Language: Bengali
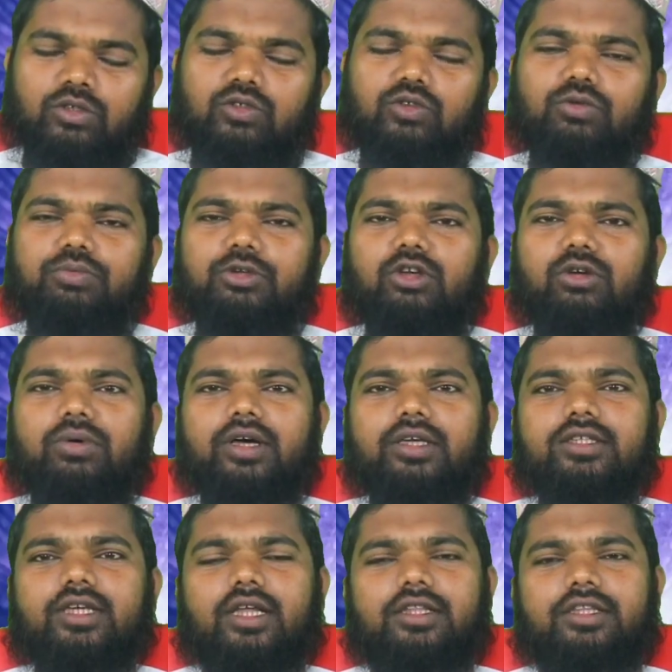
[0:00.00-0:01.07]
সুপ্রিয় ভাই
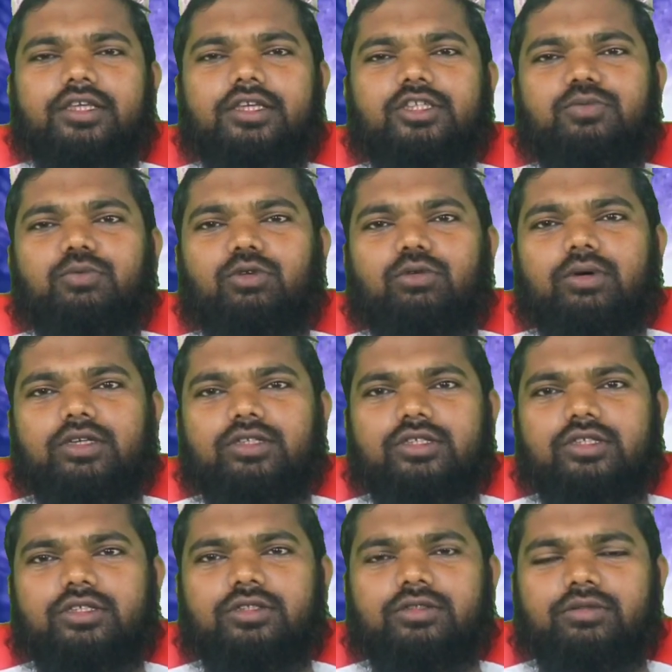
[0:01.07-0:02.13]
যারা দেশ
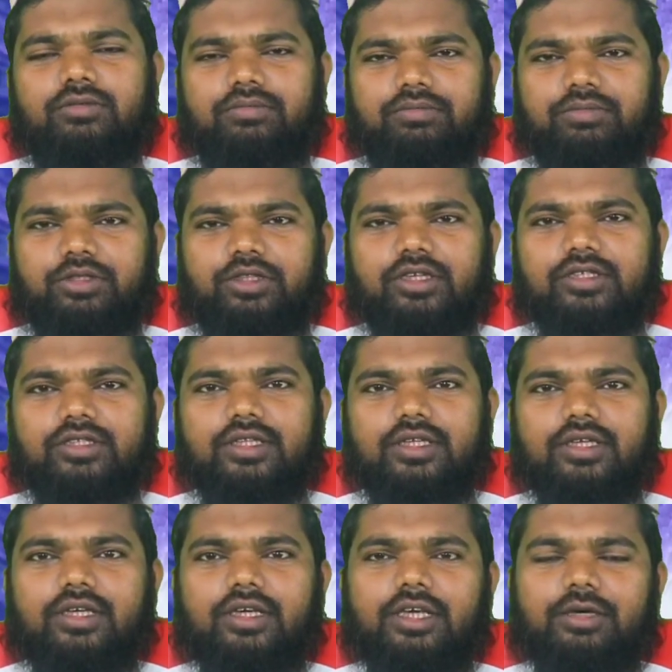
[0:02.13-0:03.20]
প্রবাসী বিদেশ
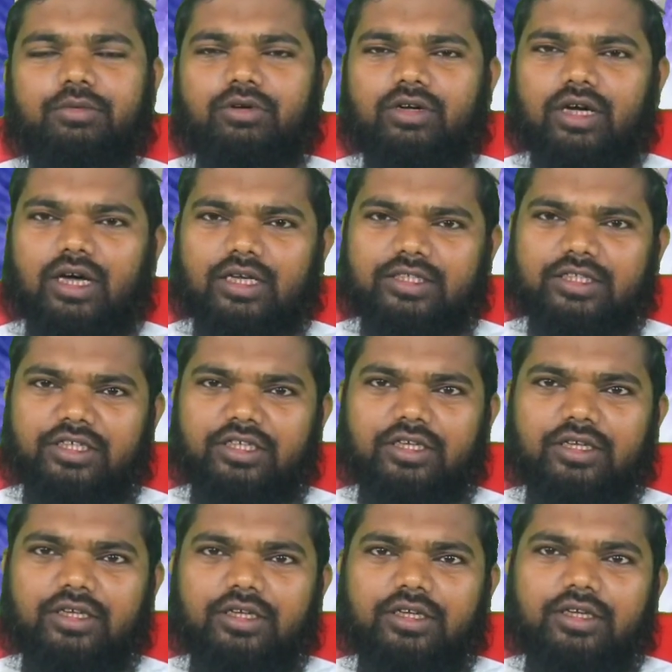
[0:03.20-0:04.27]
থেকে এবং কাছে
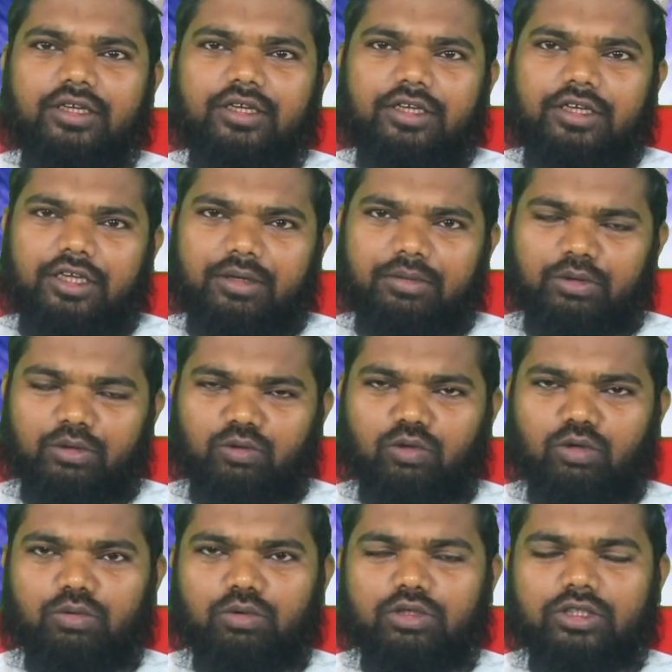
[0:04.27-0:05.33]
এবং
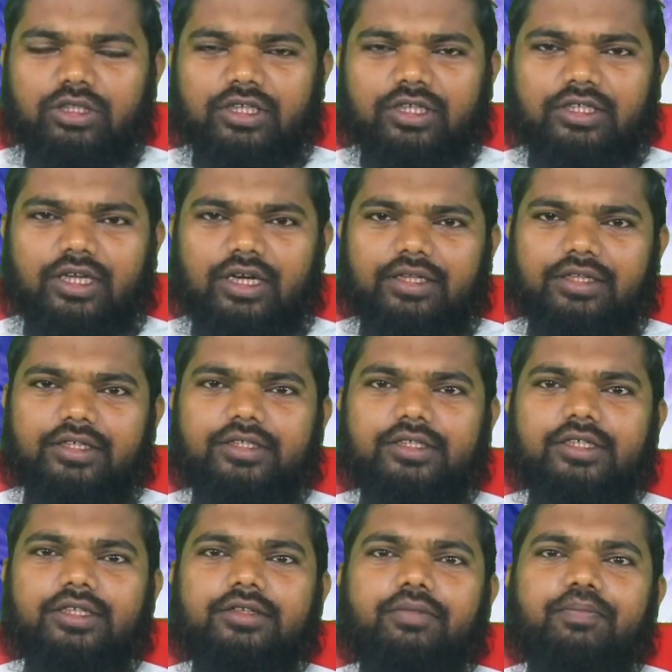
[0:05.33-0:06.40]
দুর্বতী থেকে যারা
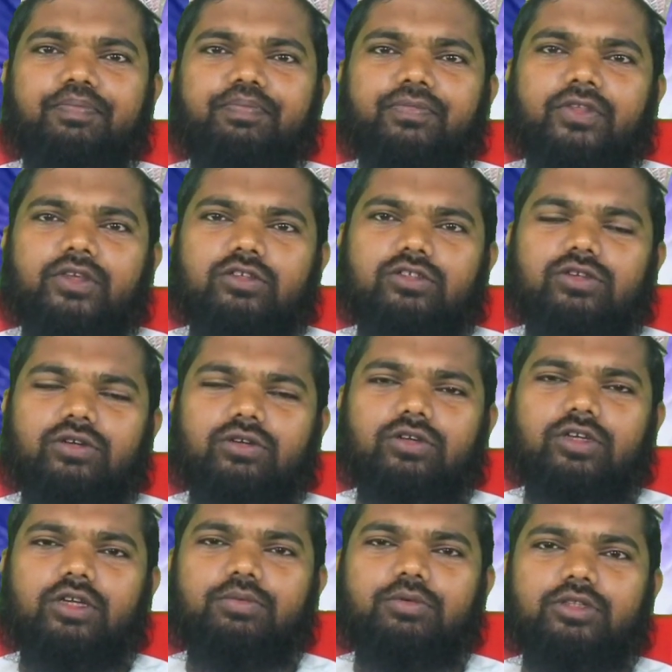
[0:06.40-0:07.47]
দেখছেন
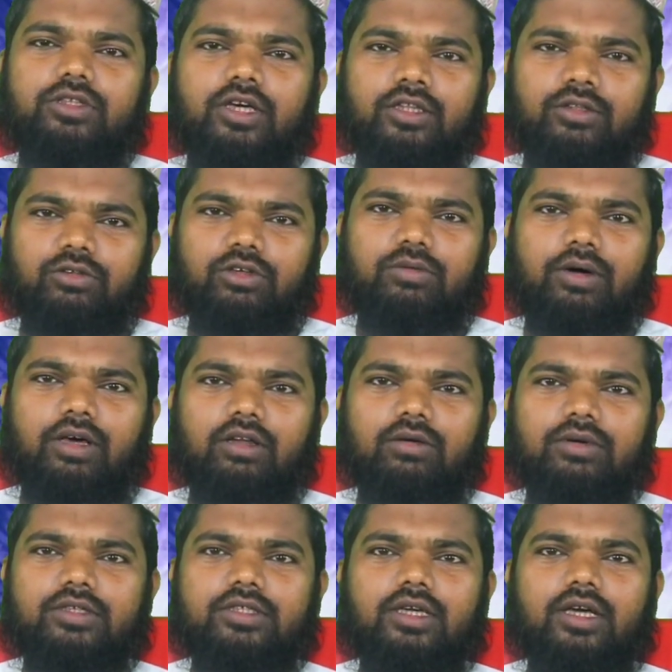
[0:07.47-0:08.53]
সকলের প্রতি আন্তরিক
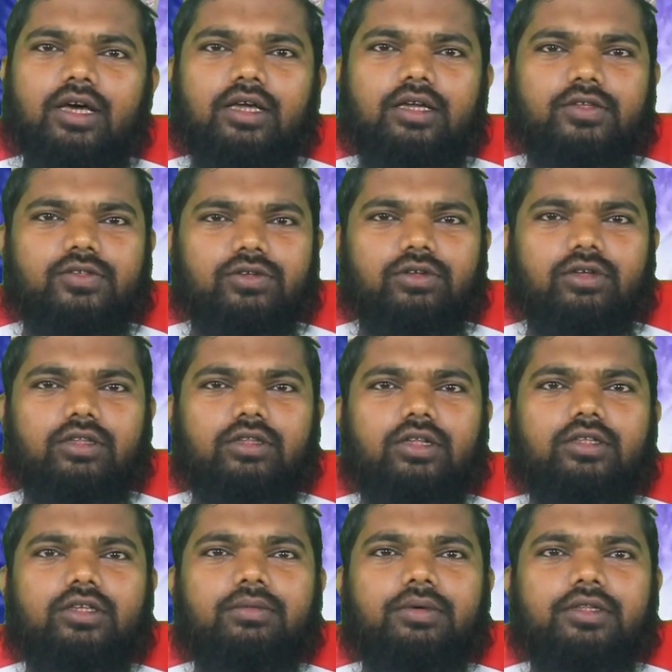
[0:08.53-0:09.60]
ভালোবাসা আহলে
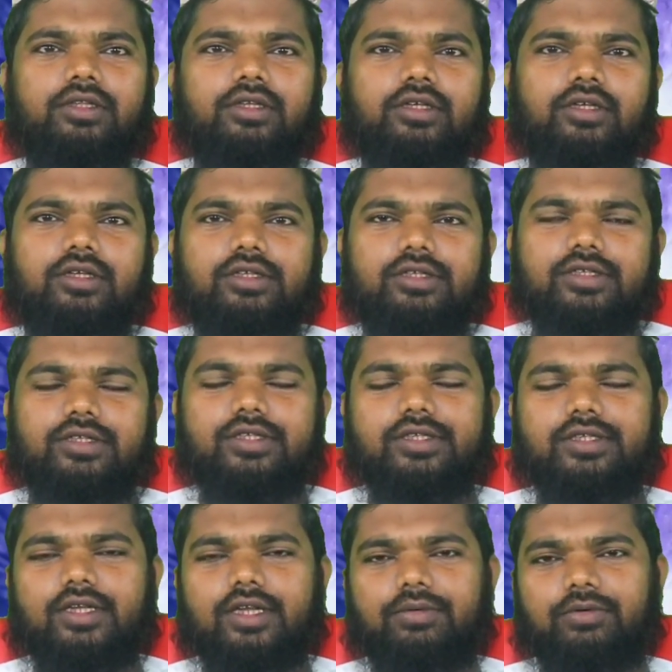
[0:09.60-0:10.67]
সন্নাতল জামাত
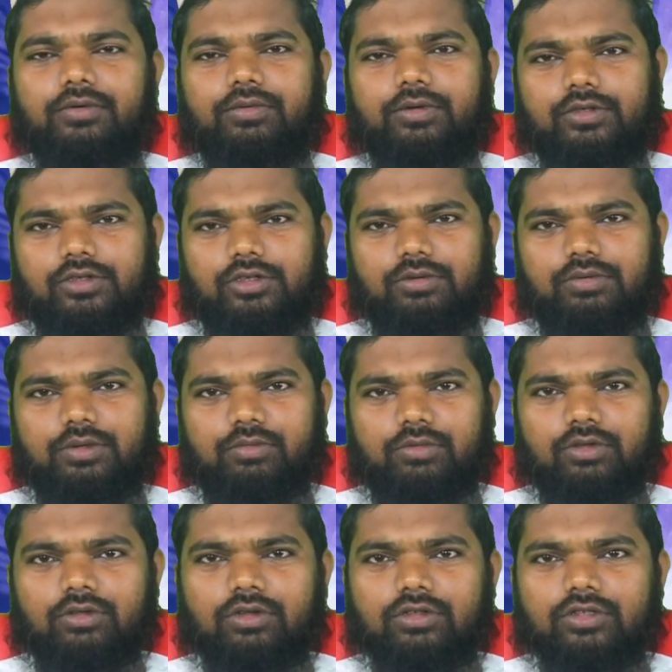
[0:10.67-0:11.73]
সিসিলা ফুরফরা শরীফের
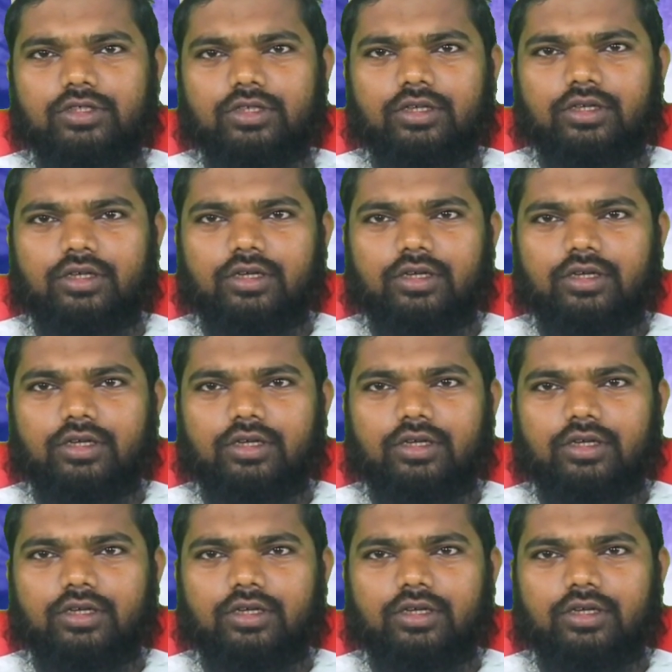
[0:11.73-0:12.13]
মতো দর্শে